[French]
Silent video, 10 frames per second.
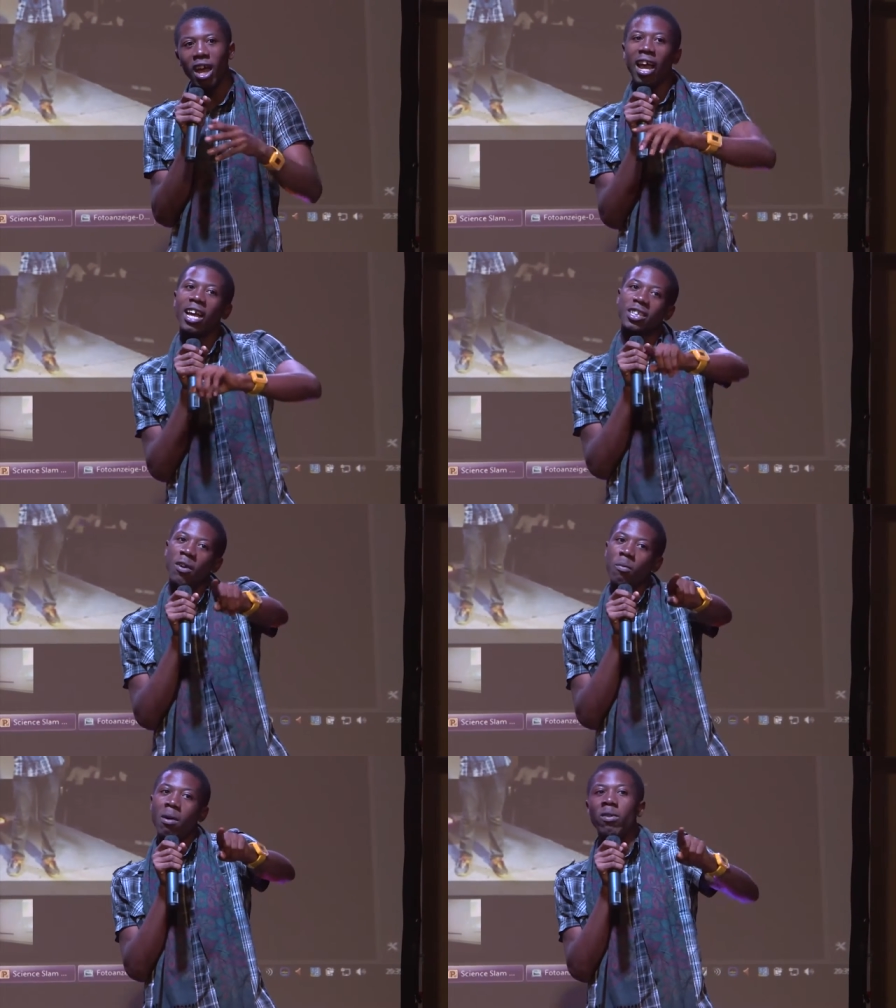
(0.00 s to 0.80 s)
Est-ce que
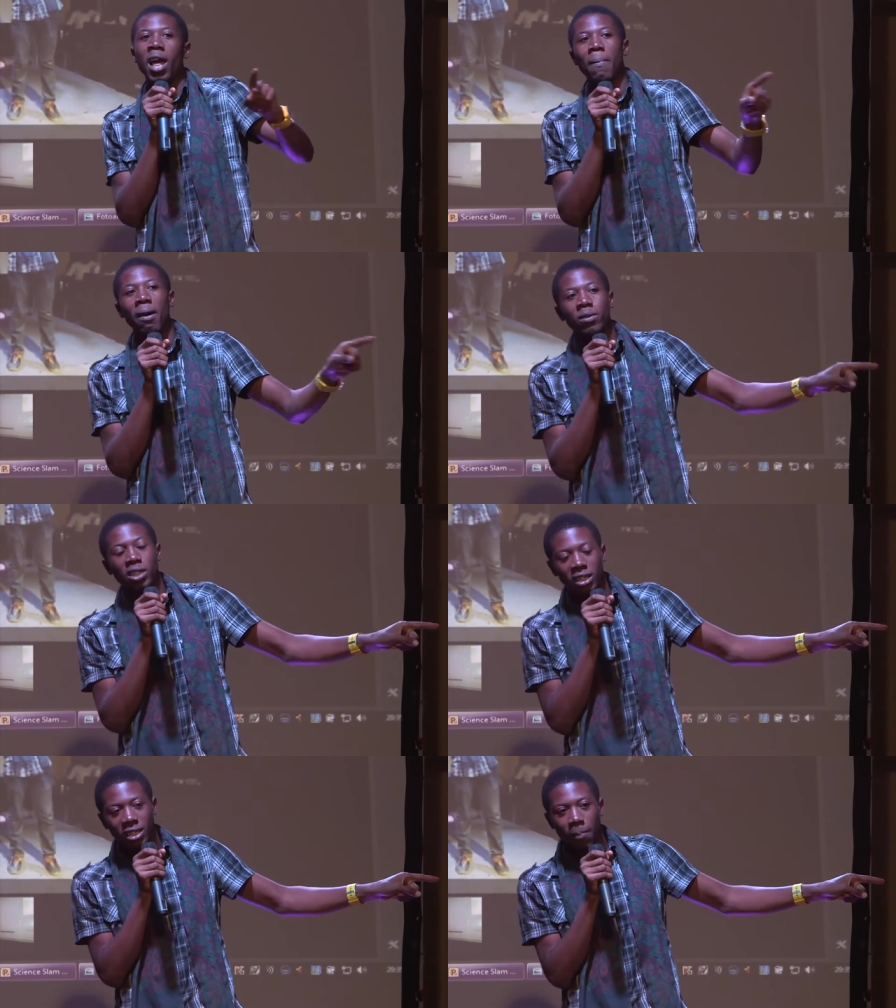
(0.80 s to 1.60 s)
vous-même, n'avez pas vu ce
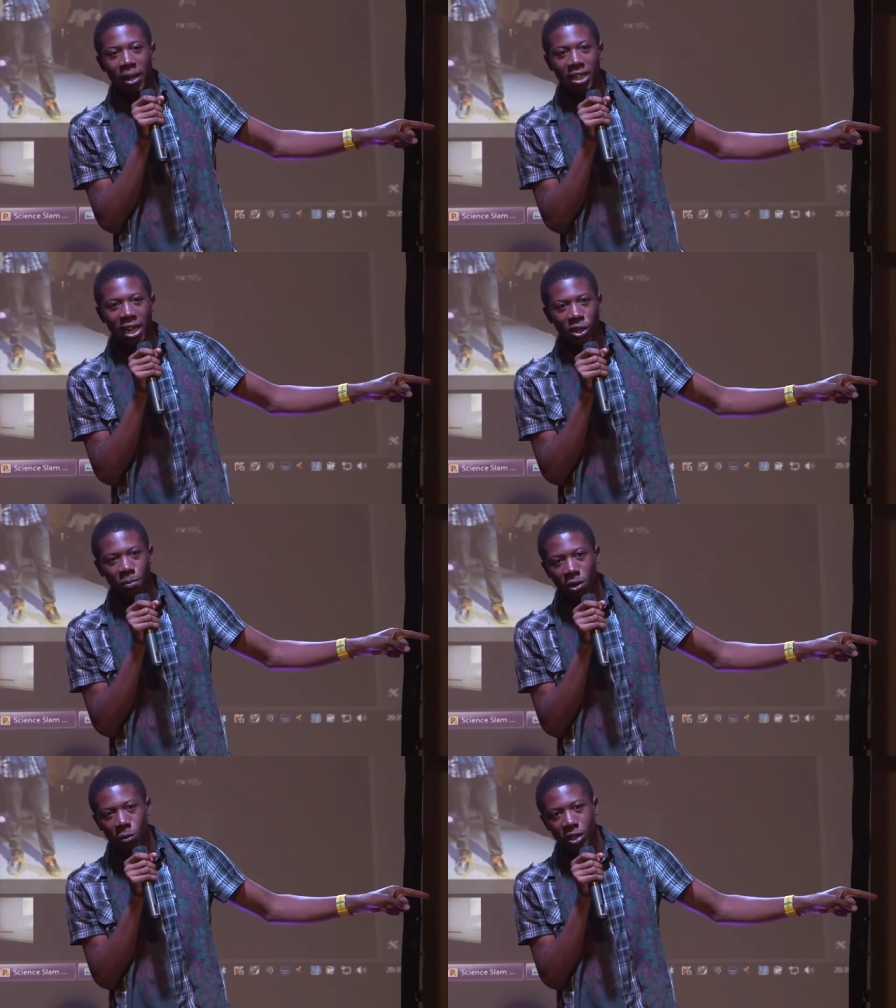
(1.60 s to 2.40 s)
qui s'est passé en
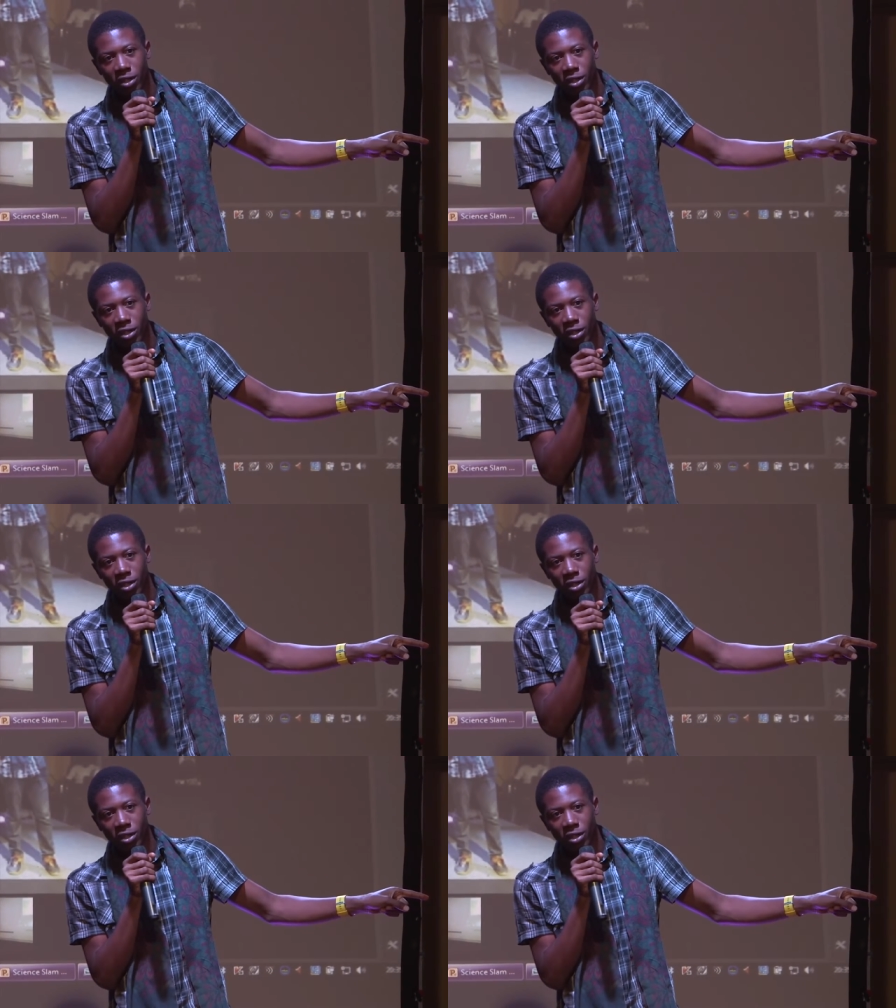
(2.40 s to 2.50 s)
2008